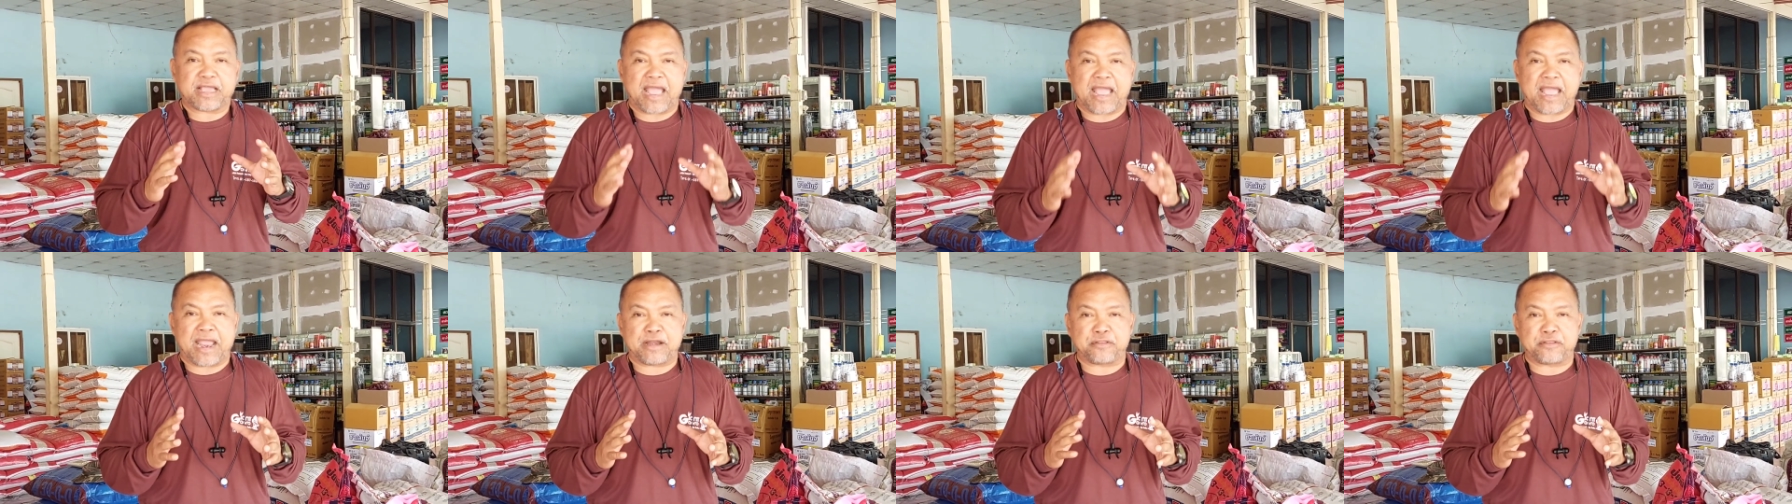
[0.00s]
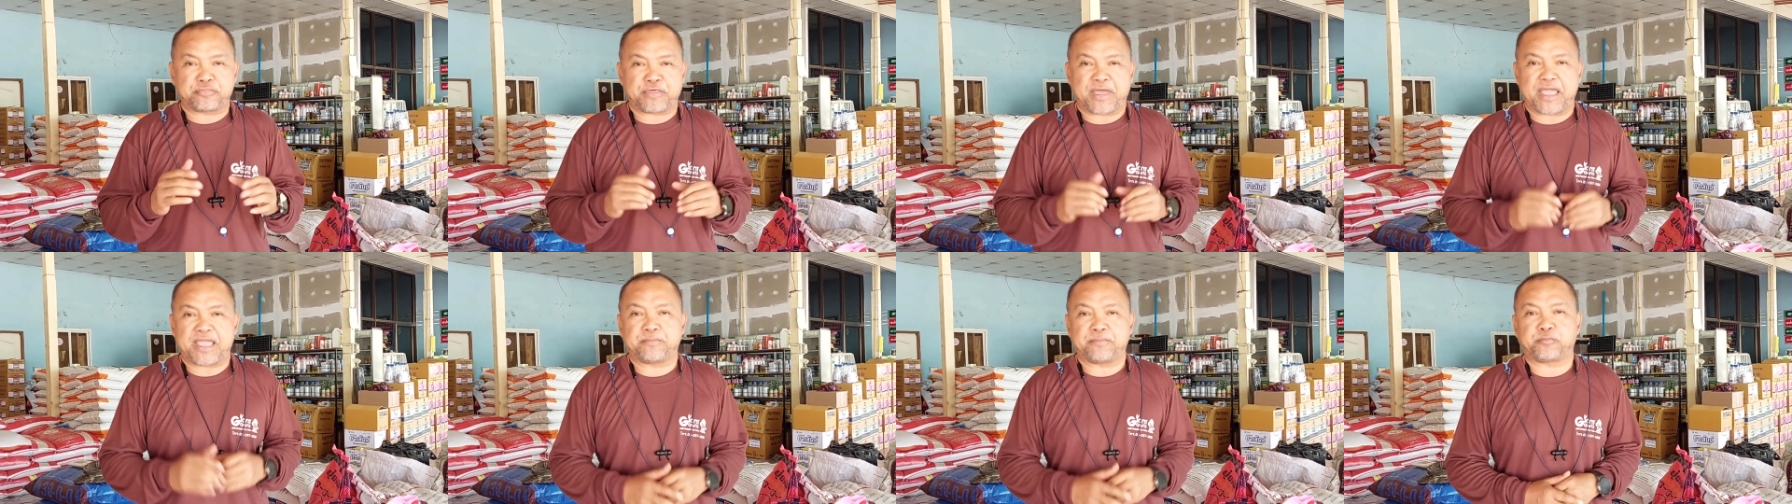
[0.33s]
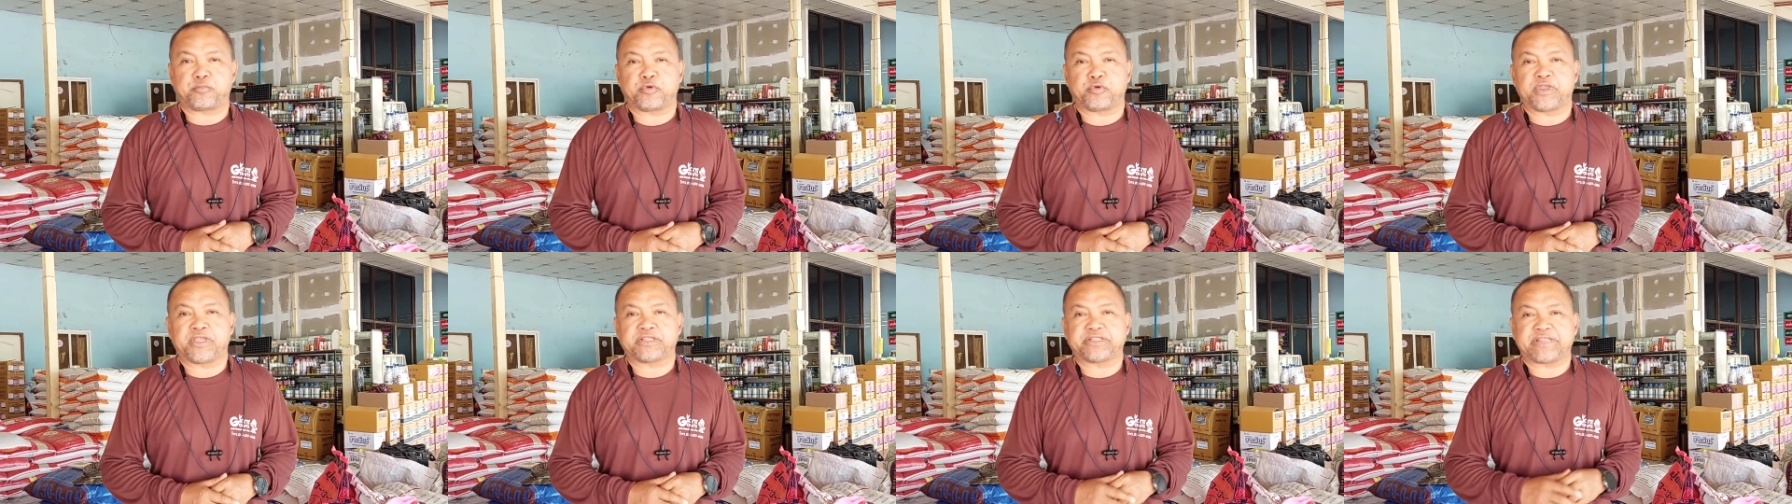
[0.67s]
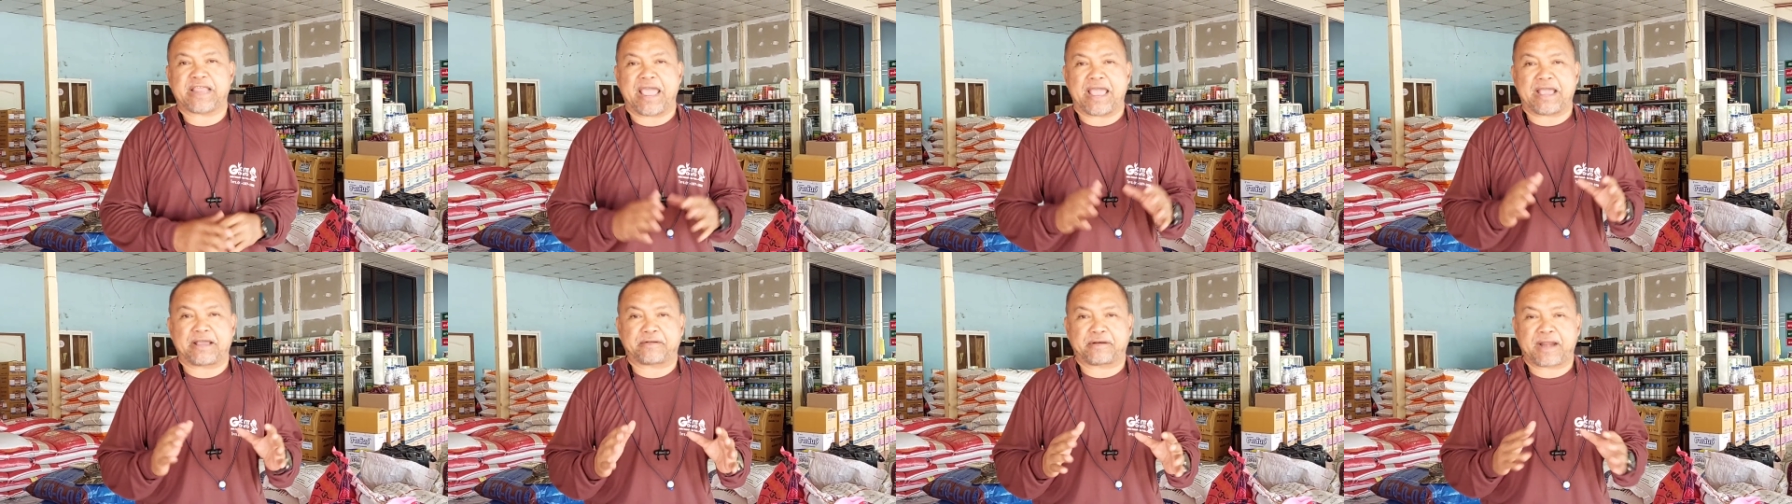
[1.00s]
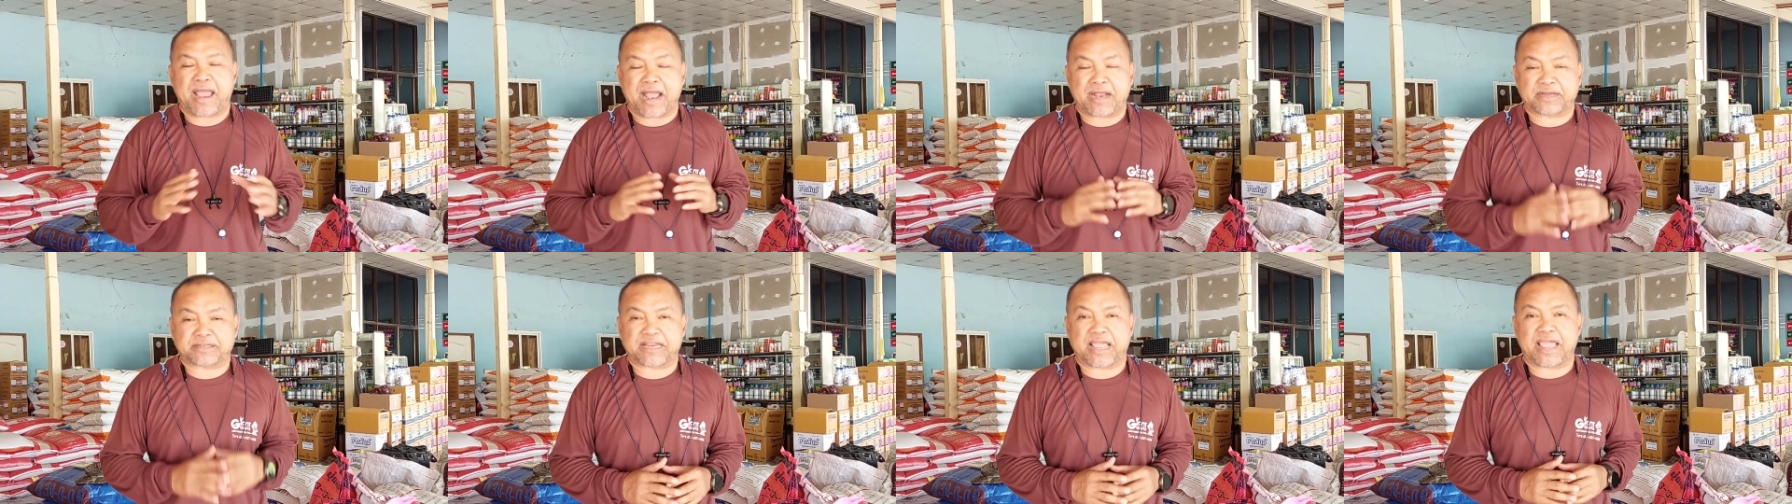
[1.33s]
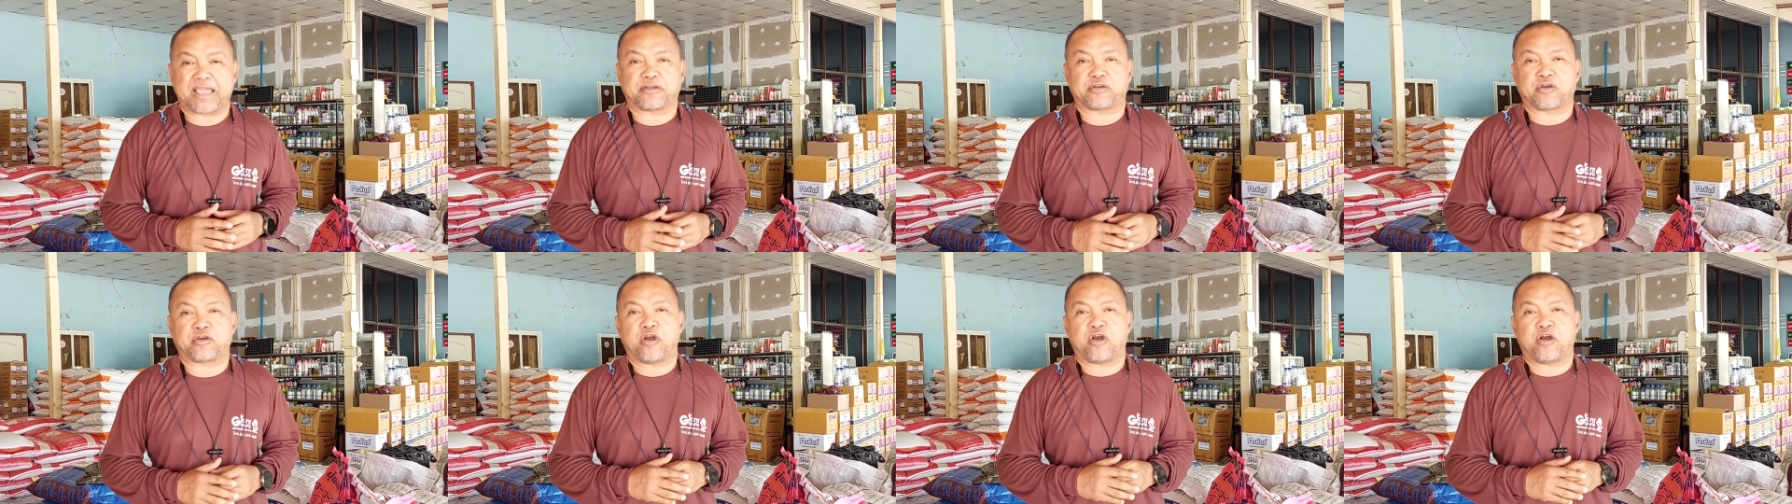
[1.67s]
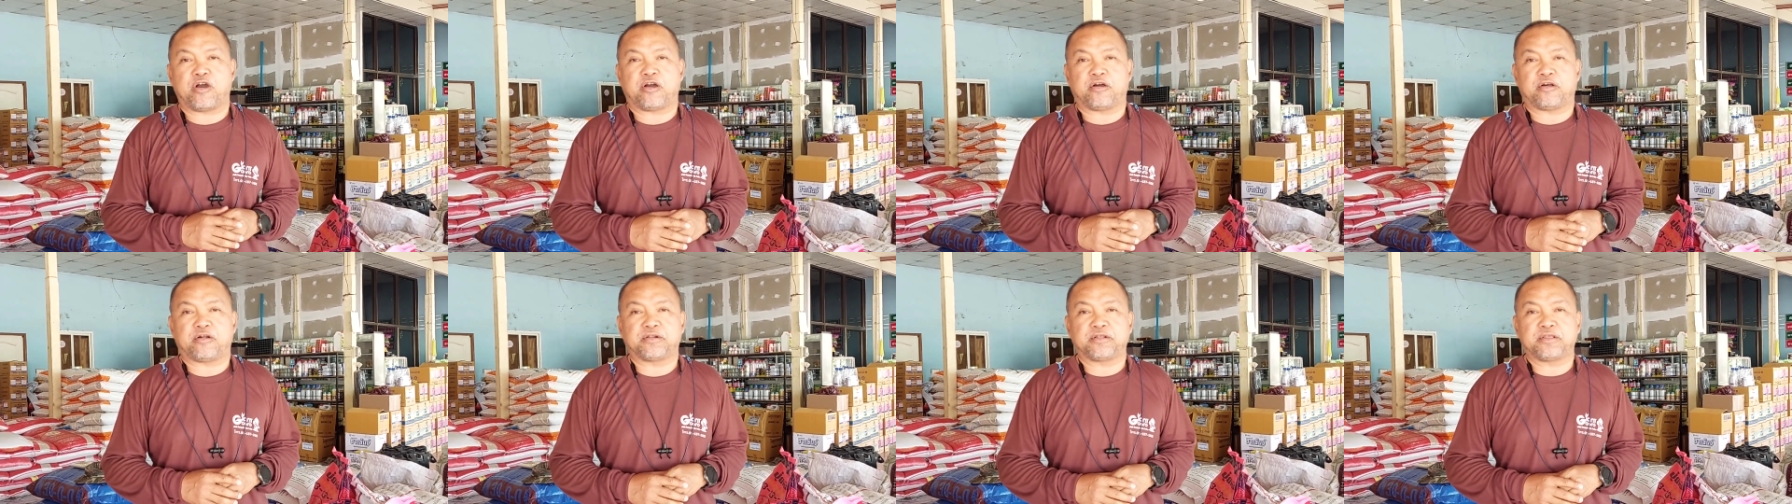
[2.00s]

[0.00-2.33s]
การใส่ปุ๋ยแตกรากแตกกอ